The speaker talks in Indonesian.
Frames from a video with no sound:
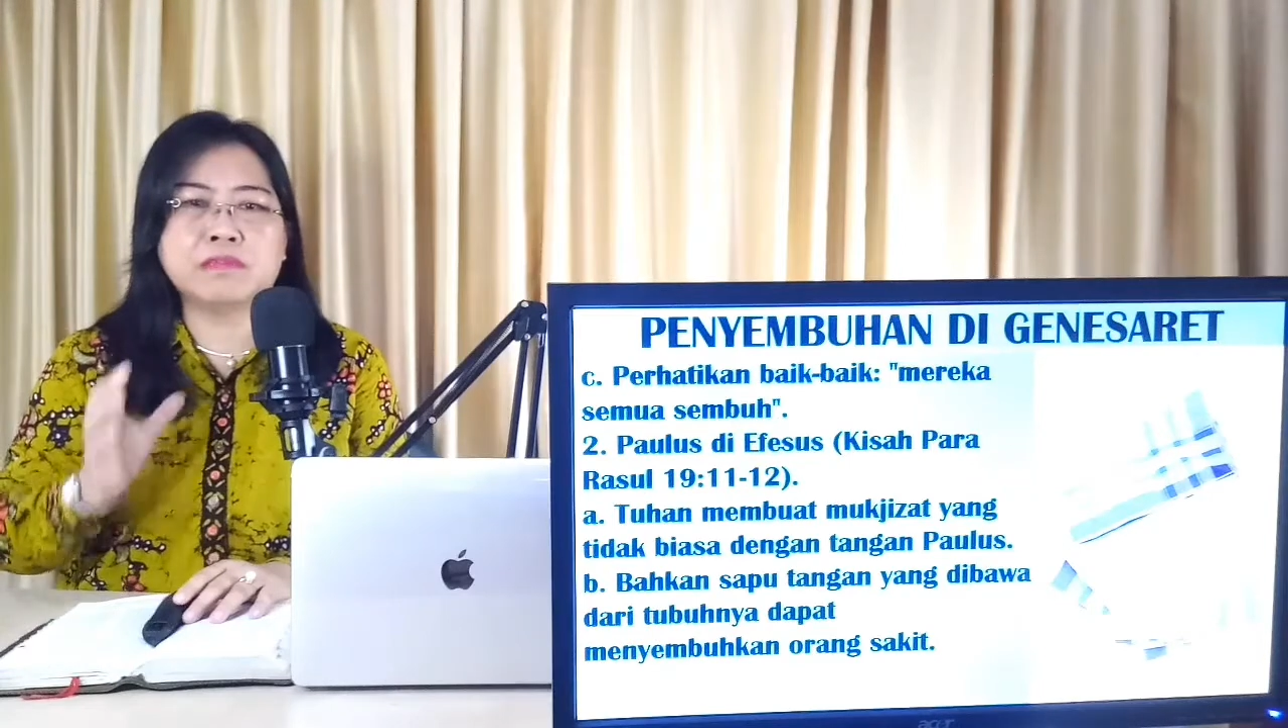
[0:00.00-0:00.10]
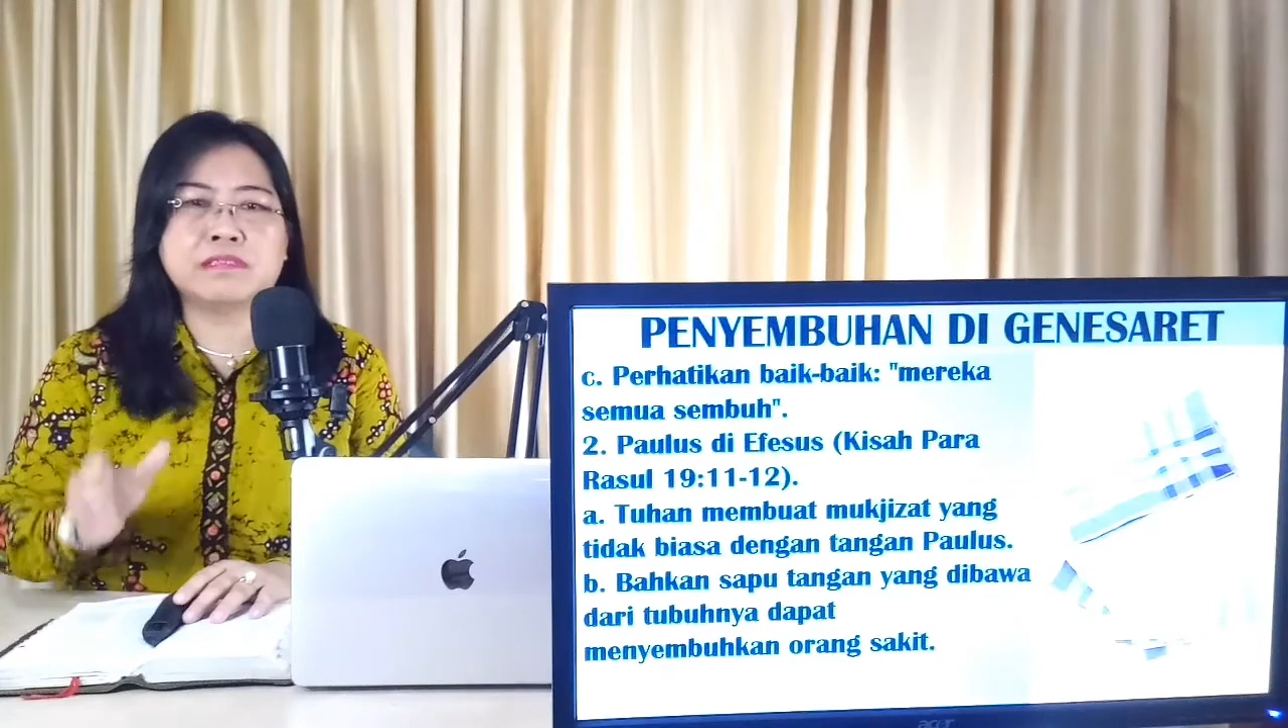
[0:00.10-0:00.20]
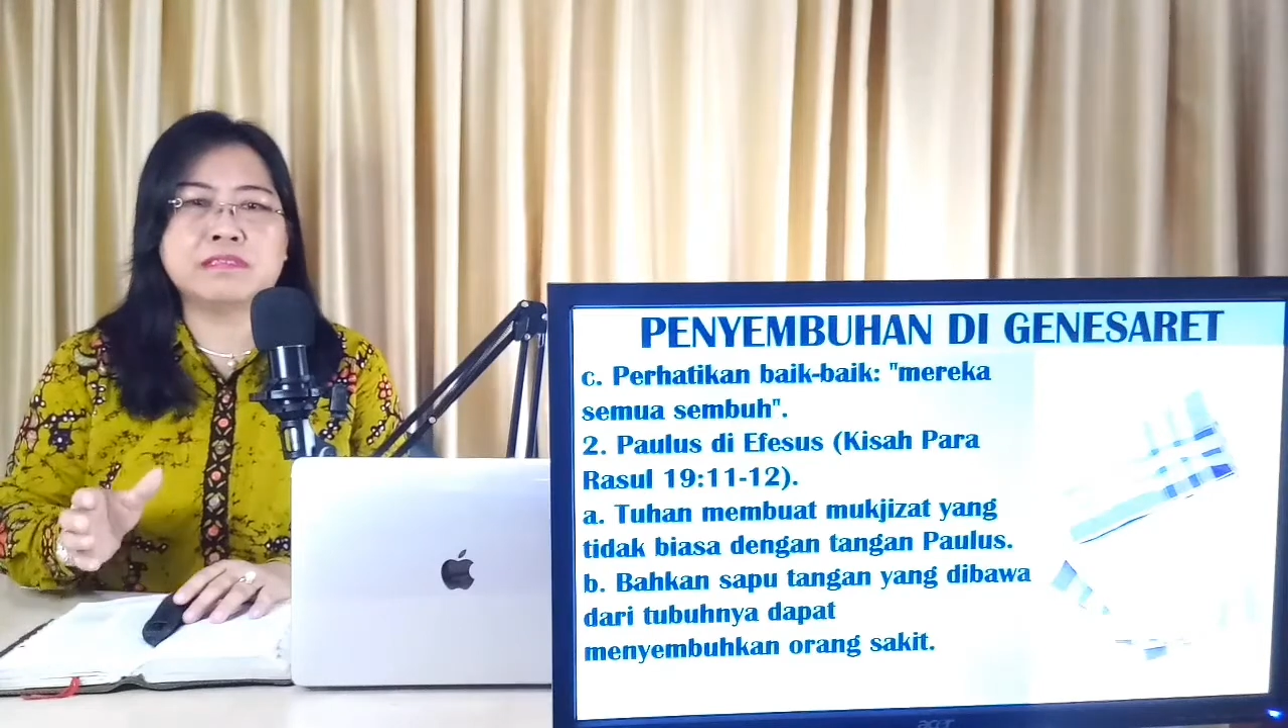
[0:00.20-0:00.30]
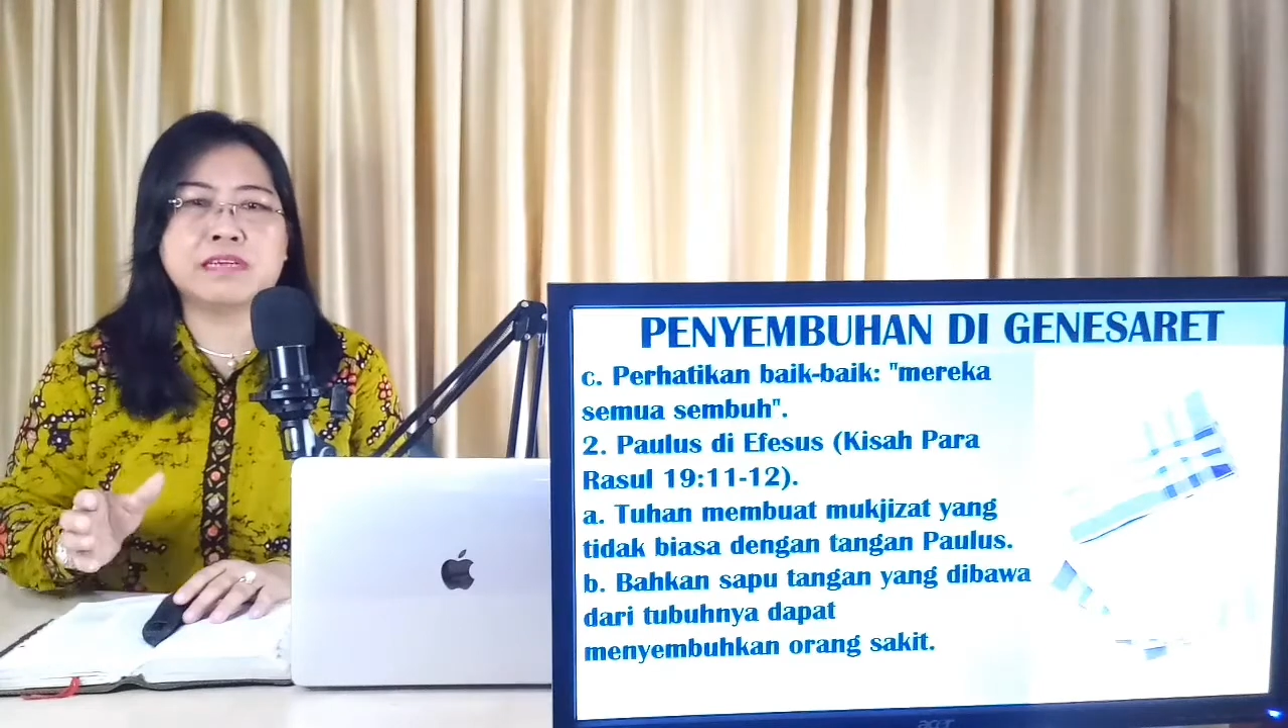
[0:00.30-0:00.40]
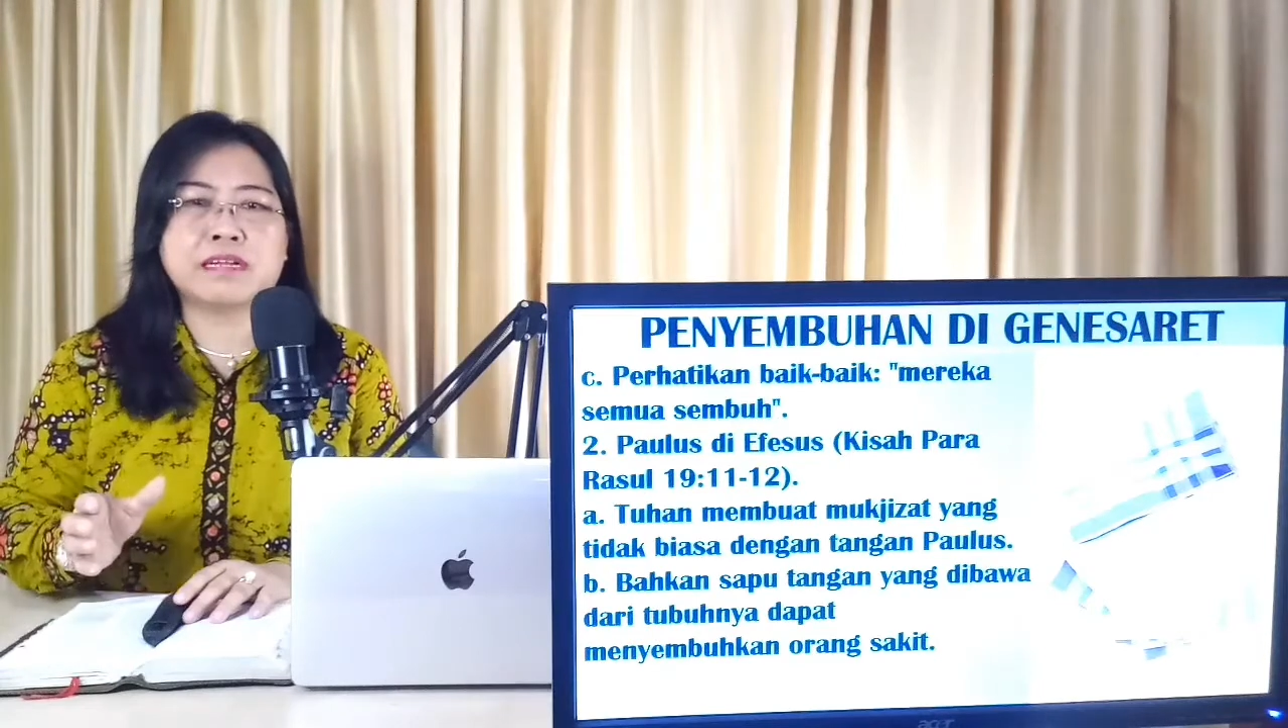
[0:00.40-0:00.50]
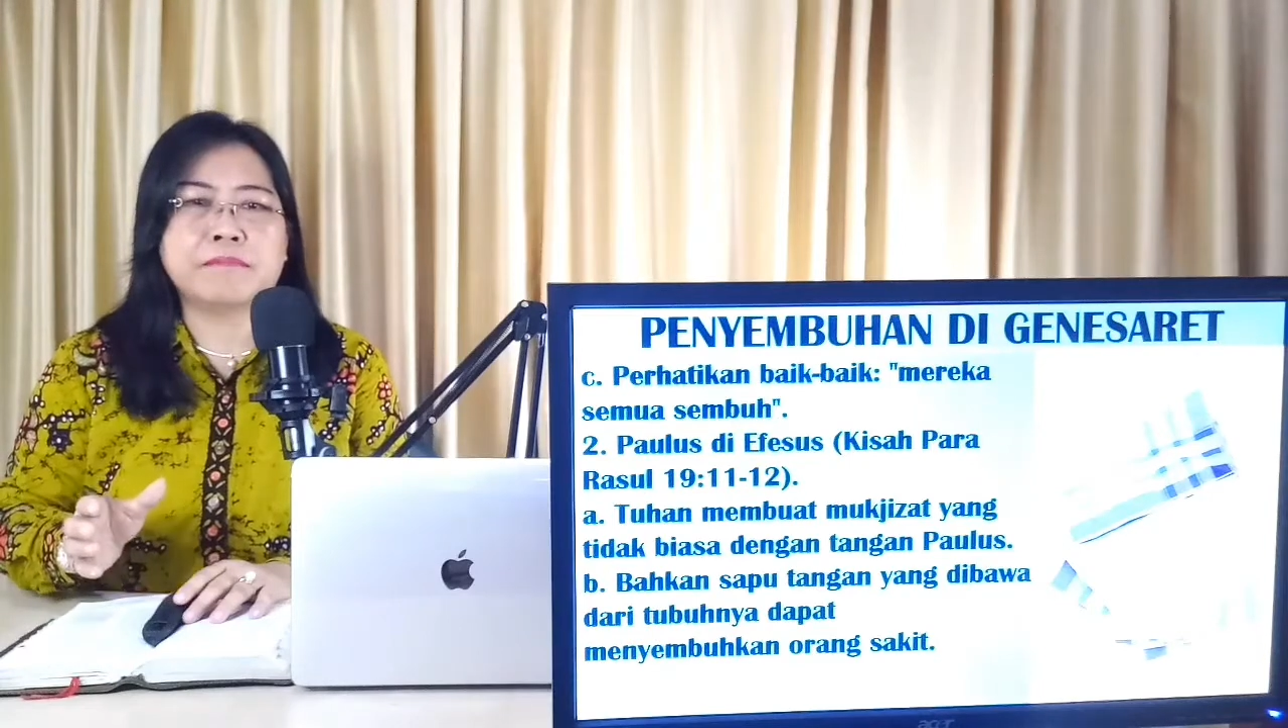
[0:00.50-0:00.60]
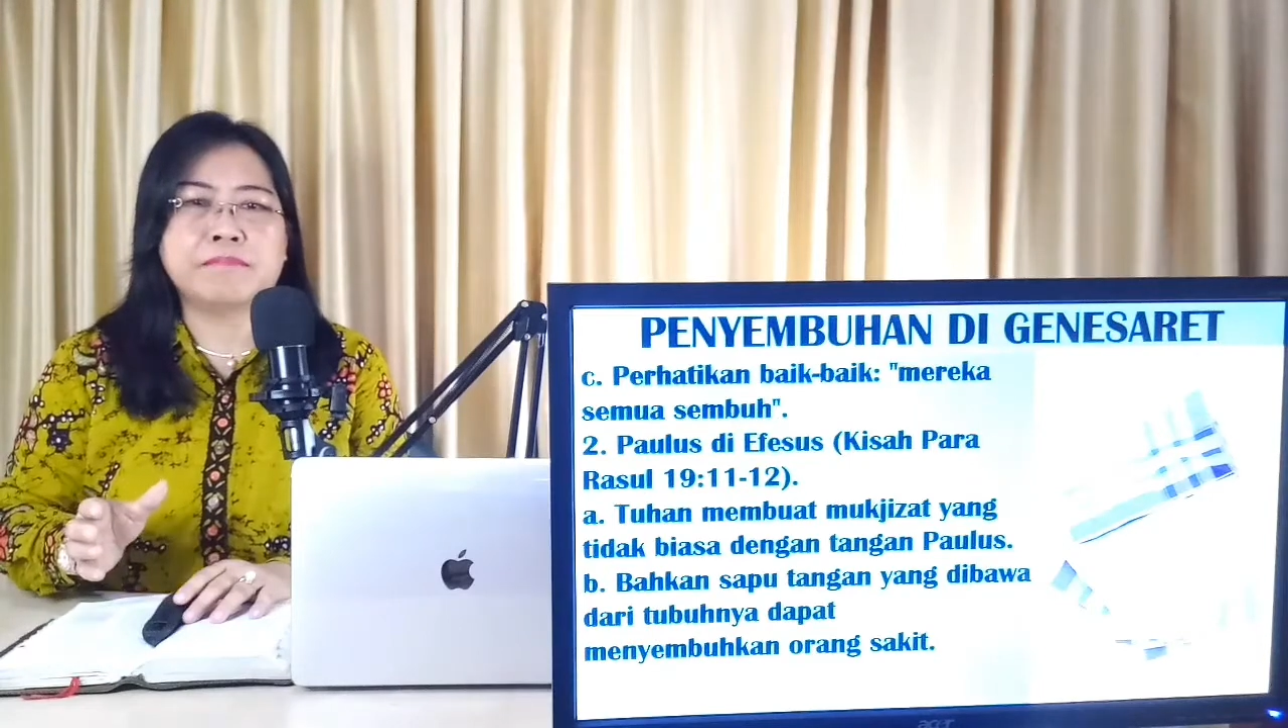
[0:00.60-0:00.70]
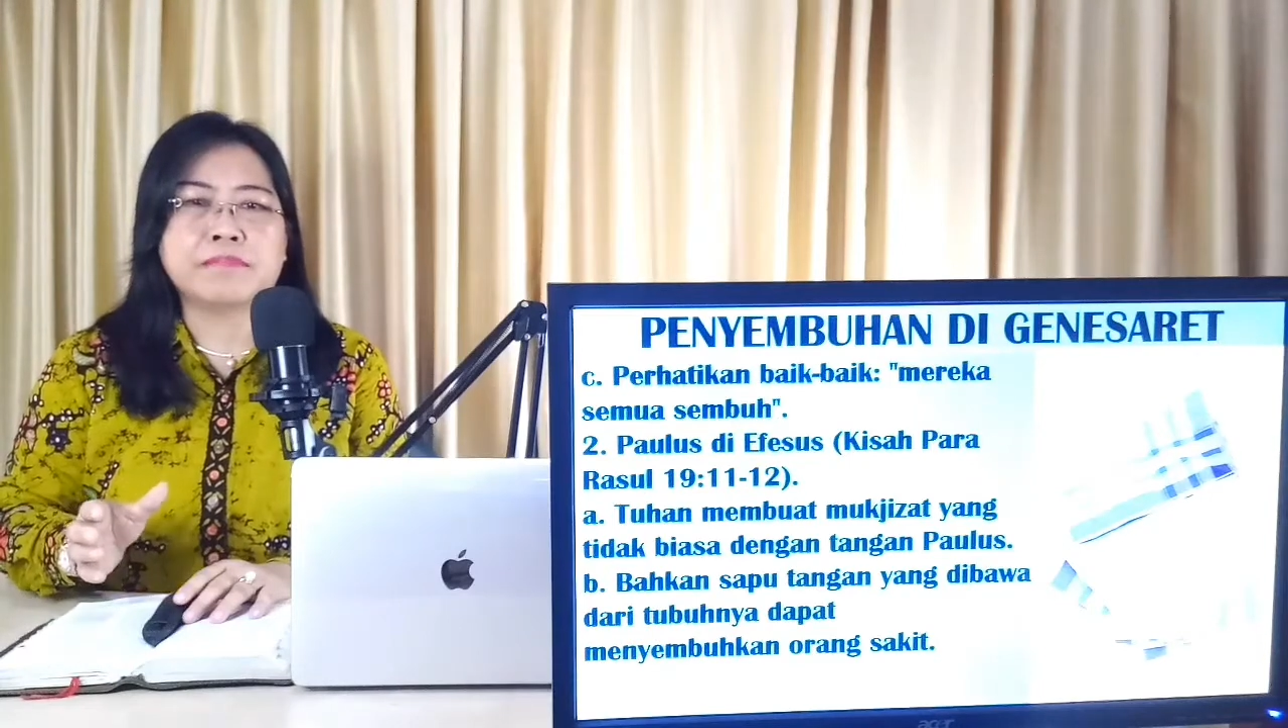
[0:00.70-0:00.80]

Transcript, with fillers: mukjizat